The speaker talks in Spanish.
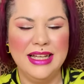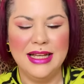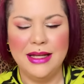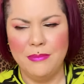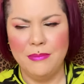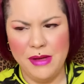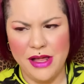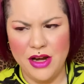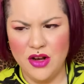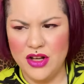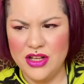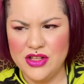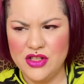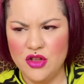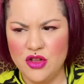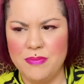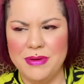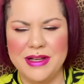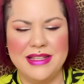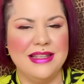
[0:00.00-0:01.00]
pero
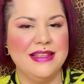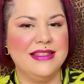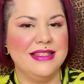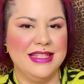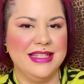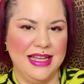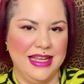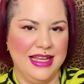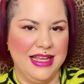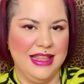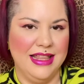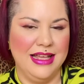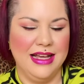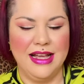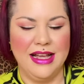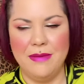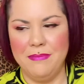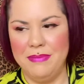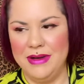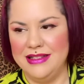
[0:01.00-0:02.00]
esto pasa enseguida.
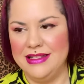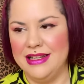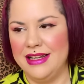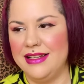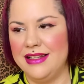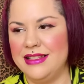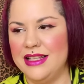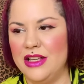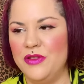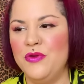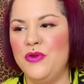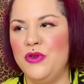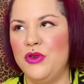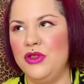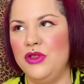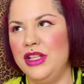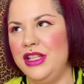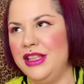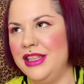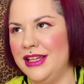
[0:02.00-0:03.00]
¿Qué pasa? Que estas
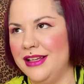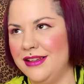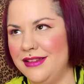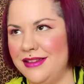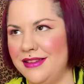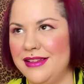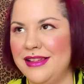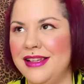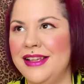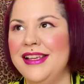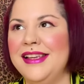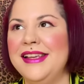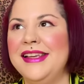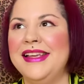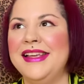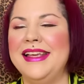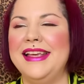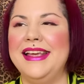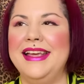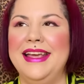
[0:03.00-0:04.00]
frutitas
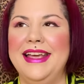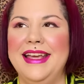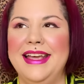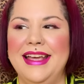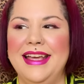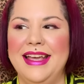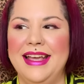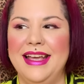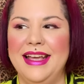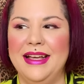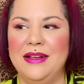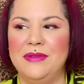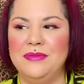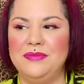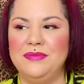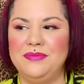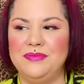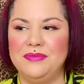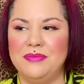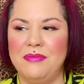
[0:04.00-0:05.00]
eh,
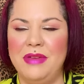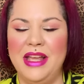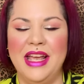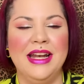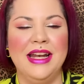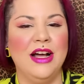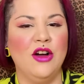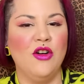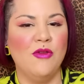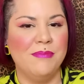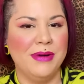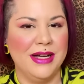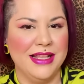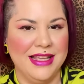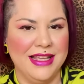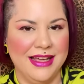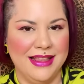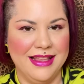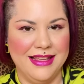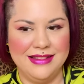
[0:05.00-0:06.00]
vienen
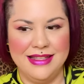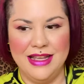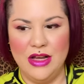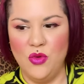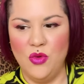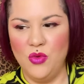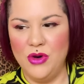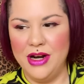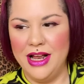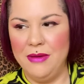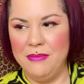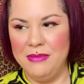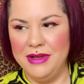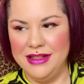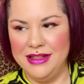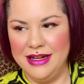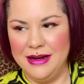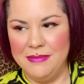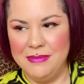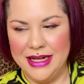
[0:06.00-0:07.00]
acompañadas de una
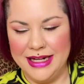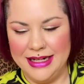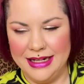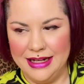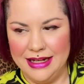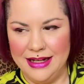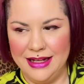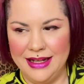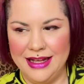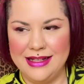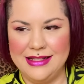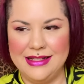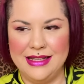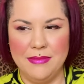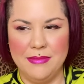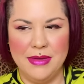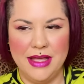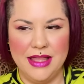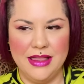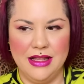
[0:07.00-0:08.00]
almendra amarga que se
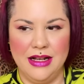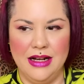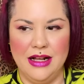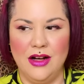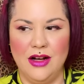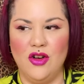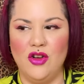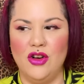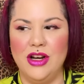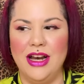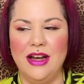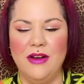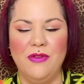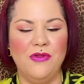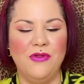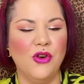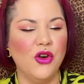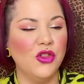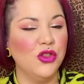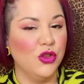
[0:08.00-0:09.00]
mezcla con el
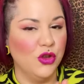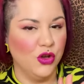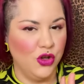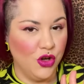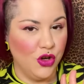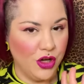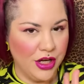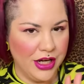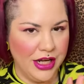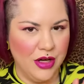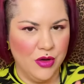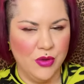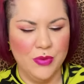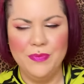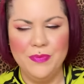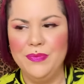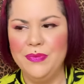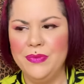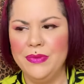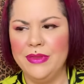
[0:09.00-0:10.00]
fondo, yo creo,
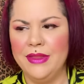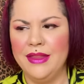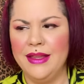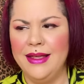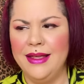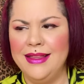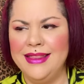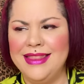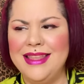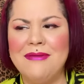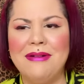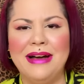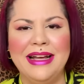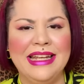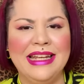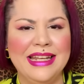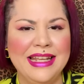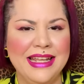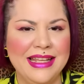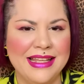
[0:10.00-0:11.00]
de
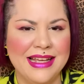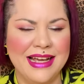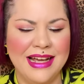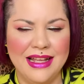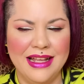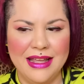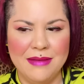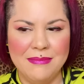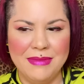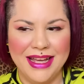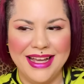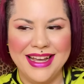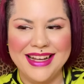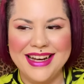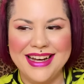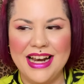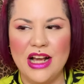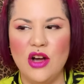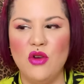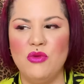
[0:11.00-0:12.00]
vainilla y me
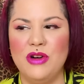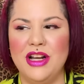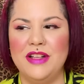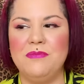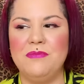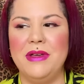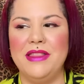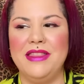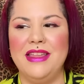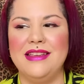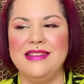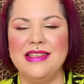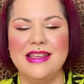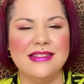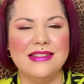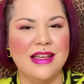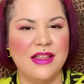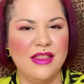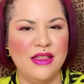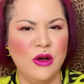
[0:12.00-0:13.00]
genera como una especie de
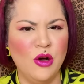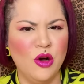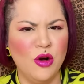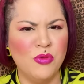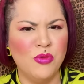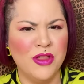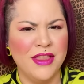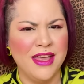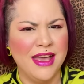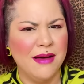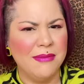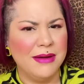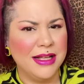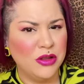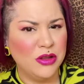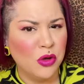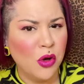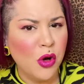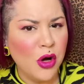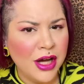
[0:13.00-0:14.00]
sensación como de haba
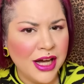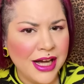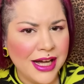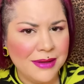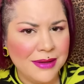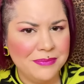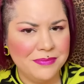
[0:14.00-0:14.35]
tonka,